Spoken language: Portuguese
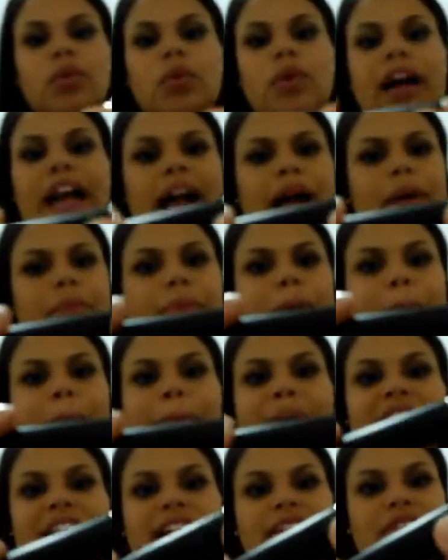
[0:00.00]
o cabo é
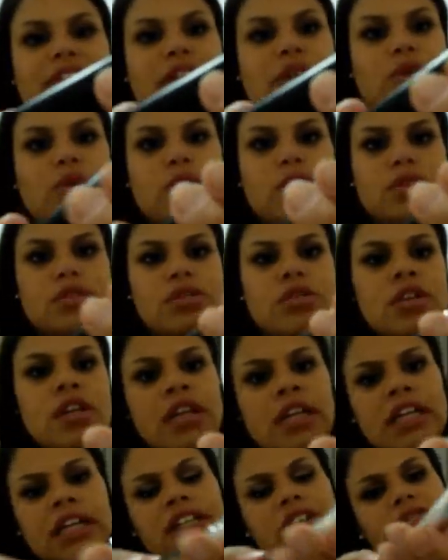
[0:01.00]
maravilhoso,
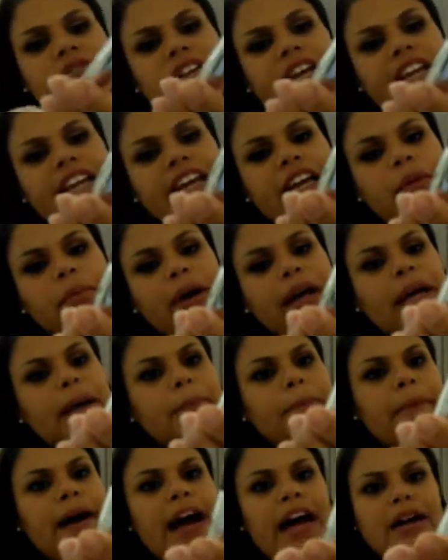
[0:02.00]
não tem nenhuma
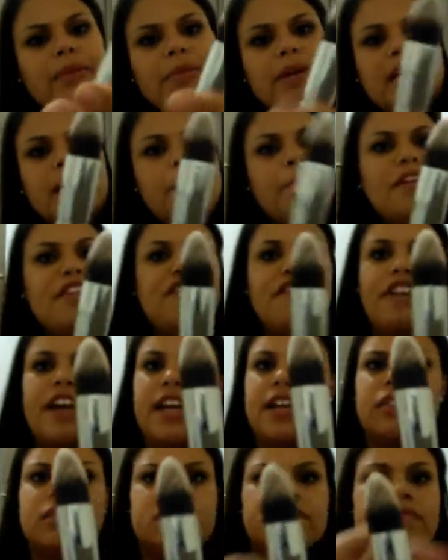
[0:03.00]
rebarba, ele é
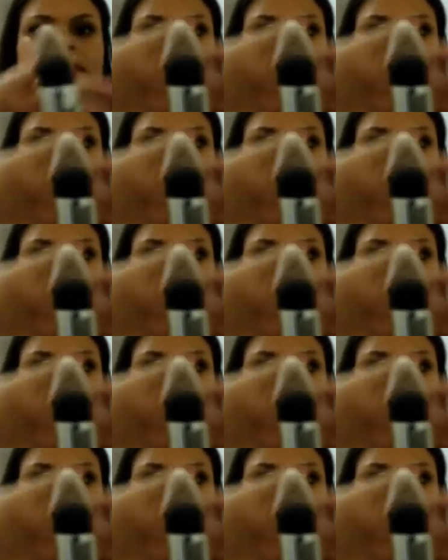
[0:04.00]
perfeito.